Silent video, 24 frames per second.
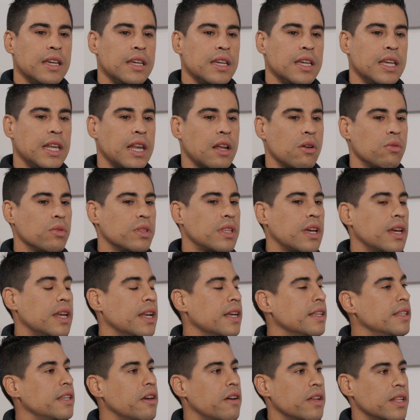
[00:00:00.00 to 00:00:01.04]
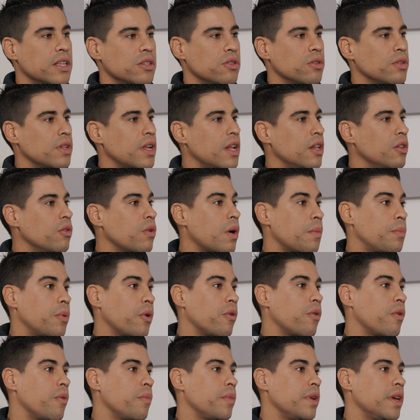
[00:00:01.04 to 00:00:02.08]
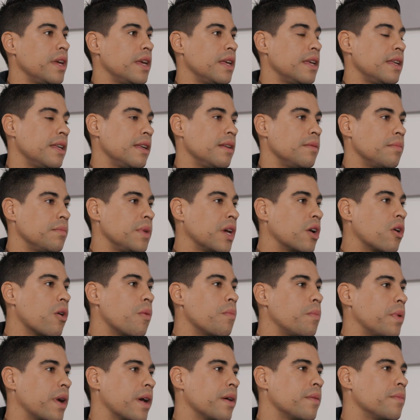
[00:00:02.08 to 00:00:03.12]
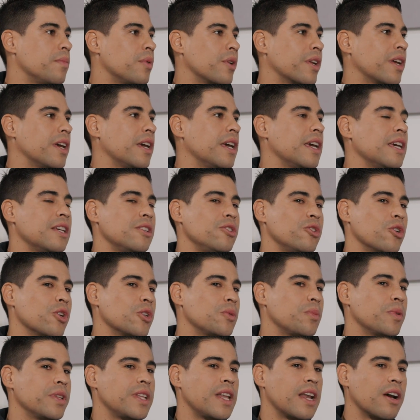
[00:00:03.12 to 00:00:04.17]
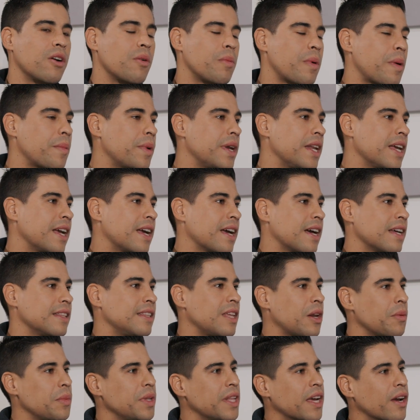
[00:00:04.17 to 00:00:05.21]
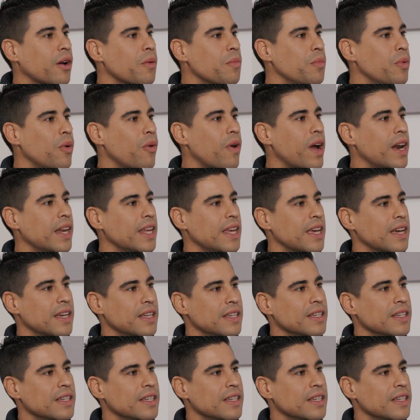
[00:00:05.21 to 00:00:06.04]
y la Junta Directiva Nacional no aprobó mi, compra, porque yo después de la Copa América terminé con pubalgia.